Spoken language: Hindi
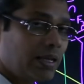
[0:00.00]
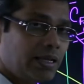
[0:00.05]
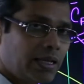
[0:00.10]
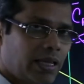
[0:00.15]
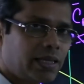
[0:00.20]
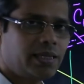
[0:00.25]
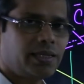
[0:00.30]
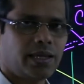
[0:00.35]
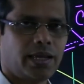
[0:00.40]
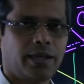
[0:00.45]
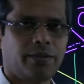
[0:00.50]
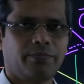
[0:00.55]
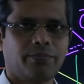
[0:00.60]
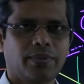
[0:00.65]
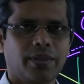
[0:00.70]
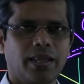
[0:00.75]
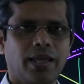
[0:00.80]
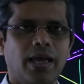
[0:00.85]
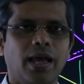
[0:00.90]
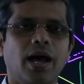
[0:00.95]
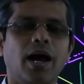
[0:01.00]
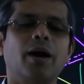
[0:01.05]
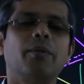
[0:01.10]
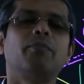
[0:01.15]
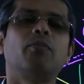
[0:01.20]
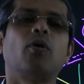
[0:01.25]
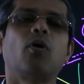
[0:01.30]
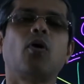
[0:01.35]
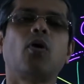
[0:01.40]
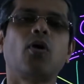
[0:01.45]
नहीं है
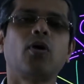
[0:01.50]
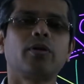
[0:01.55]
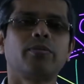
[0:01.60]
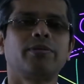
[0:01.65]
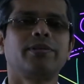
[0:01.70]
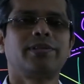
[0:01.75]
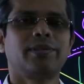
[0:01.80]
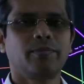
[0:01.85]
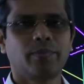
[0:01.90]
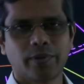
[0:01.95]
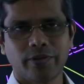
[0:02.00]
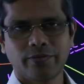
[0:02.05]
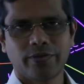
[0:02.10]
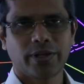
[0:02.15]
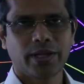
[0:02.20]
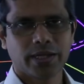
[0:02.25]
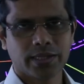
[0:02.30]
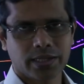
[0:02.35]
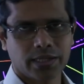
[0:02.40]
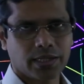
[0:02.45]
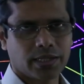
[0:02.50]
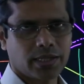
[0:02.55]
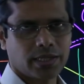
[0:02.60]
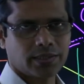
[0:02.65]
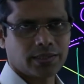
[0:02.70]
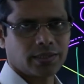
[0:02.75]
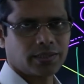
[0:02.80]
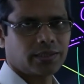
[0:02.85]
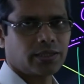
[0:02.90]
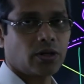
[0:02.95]
हम और भी सिंप्लीफिकेशन कर
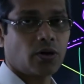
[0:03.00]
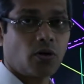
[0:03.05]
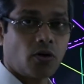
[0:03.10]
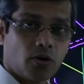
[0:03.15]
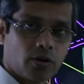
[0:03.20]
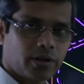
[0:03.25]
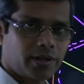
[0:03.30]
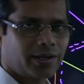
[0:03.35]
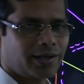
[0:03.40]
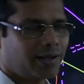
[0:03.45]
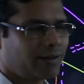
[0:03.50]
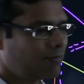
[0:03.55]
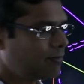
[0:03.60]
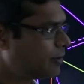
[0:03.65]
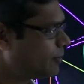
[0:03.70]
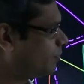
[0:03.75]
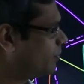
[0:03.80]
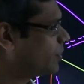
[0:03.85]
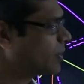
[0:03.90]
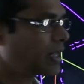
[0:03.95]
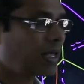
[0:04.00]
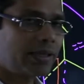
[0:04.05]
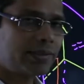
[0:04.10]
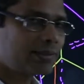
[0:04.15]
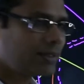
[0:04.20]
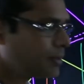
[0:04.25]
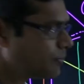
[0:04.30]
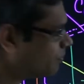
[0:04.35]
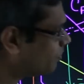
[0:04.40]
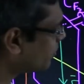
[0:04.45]
सकते हैं और एक लेवल
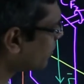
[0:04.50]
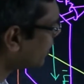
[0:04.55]
कैसे